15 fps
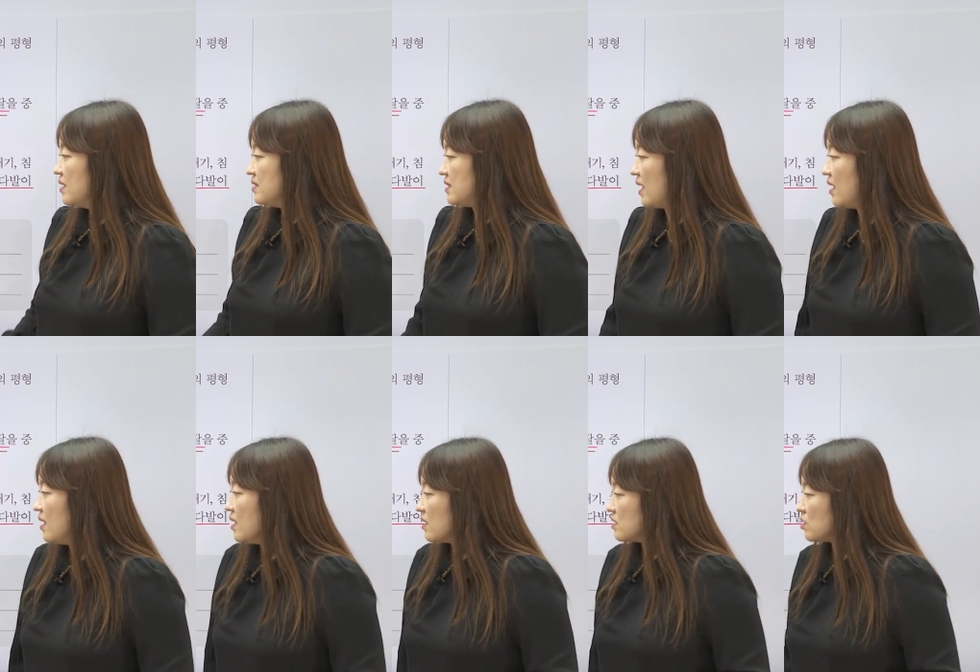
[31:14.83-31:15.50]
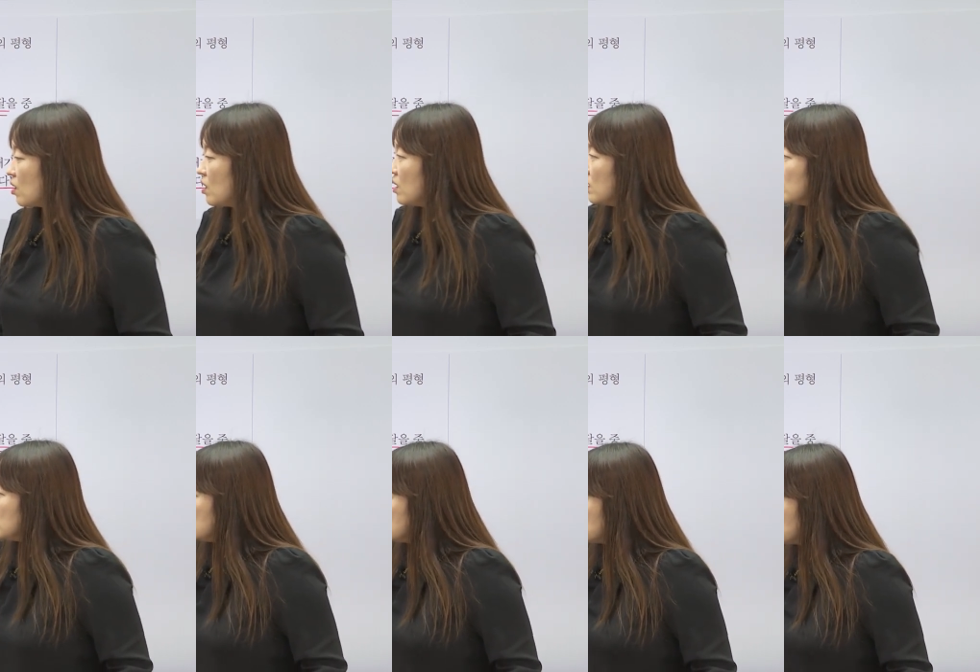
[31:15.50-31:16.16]
자, 그래서
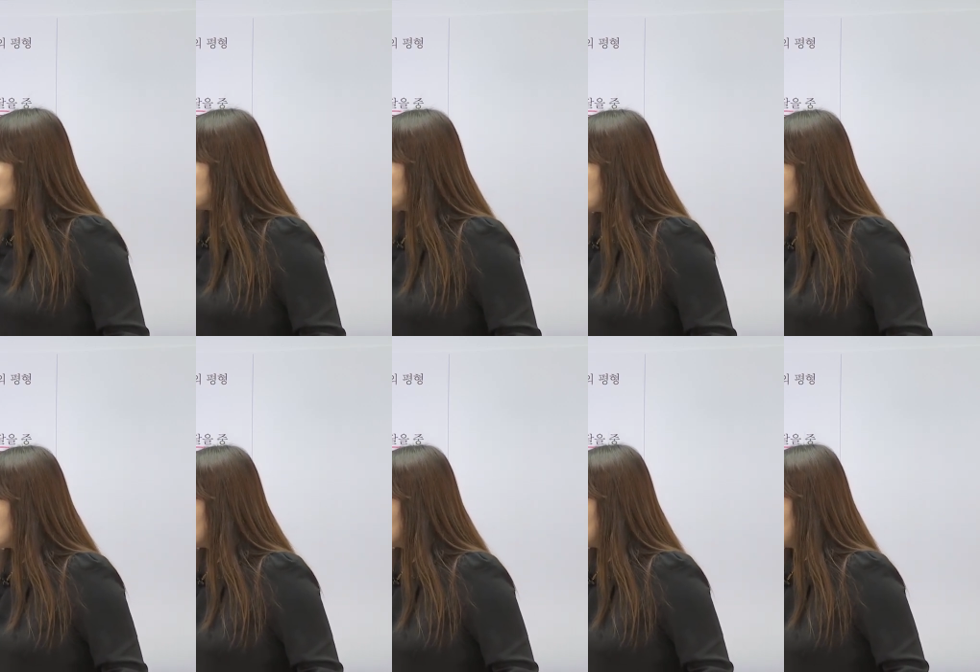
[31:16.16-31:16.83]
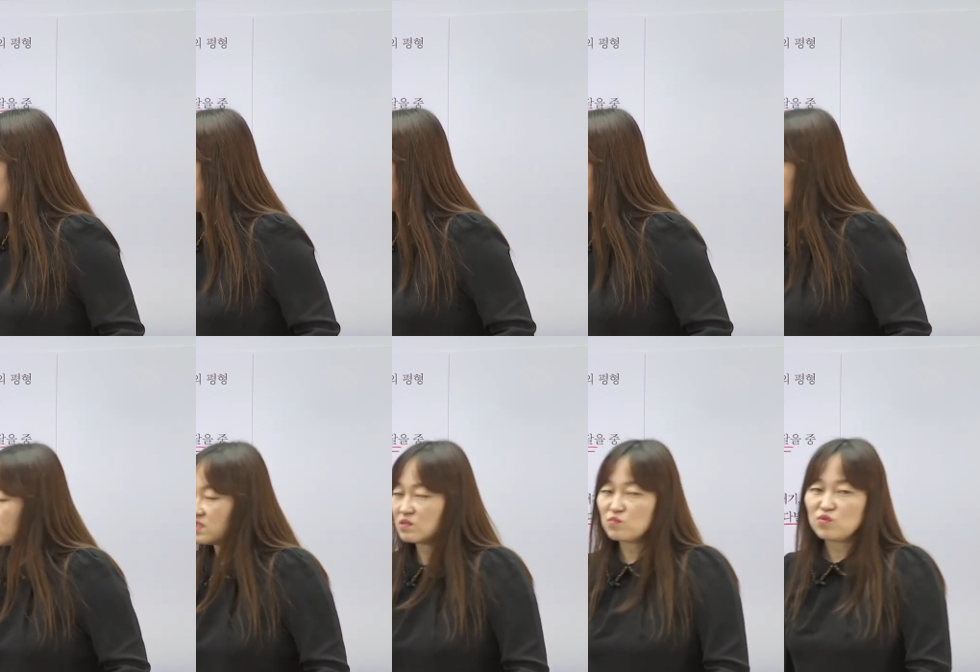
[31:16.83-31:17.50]
이 숲내 때문에
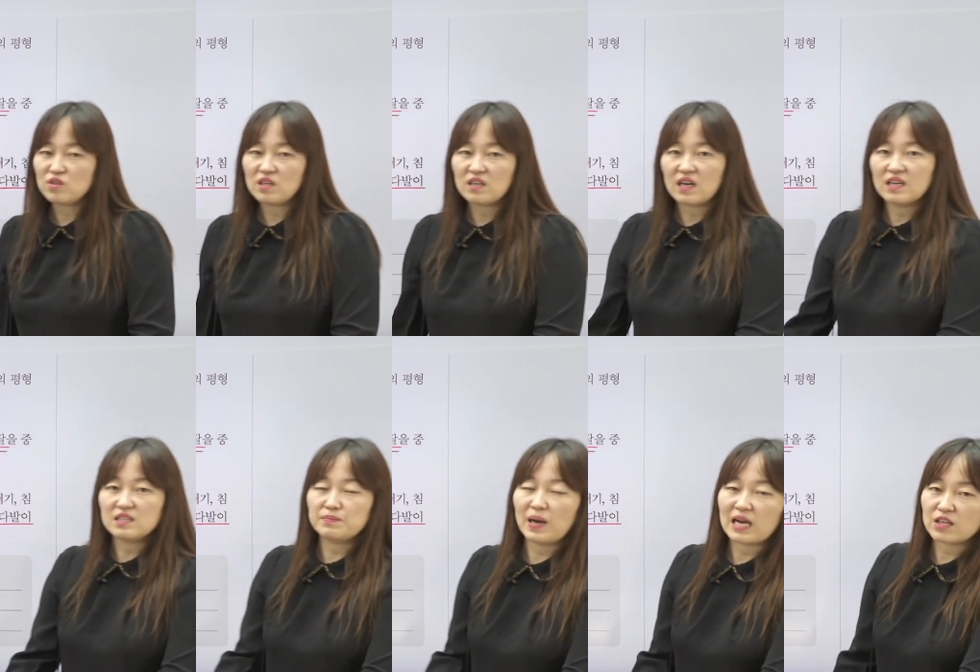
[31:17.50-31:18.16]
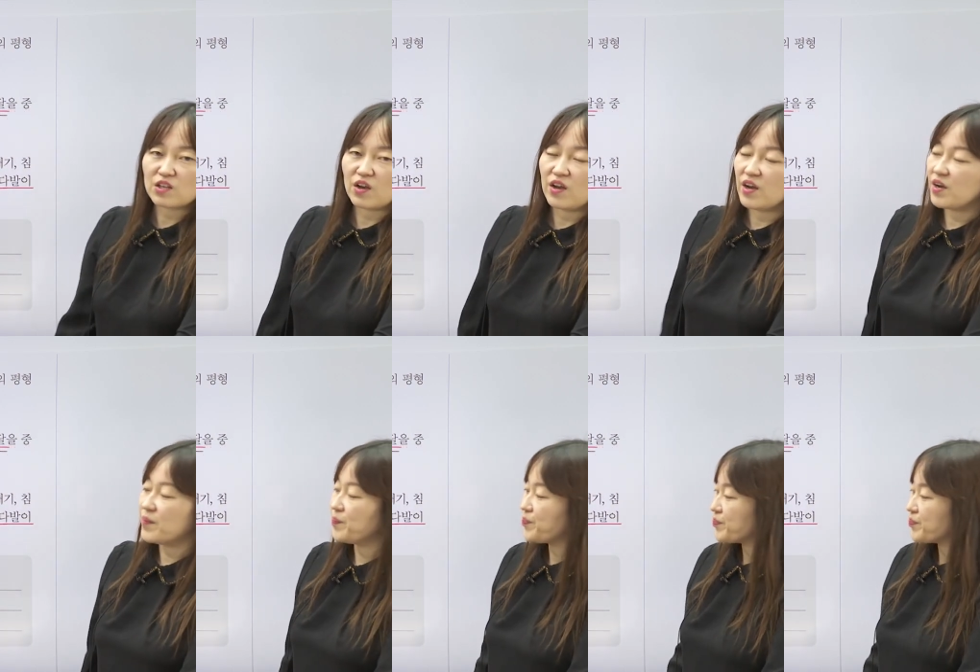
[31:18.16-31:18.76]
뇌사랑 식물인간이 바뀌어요.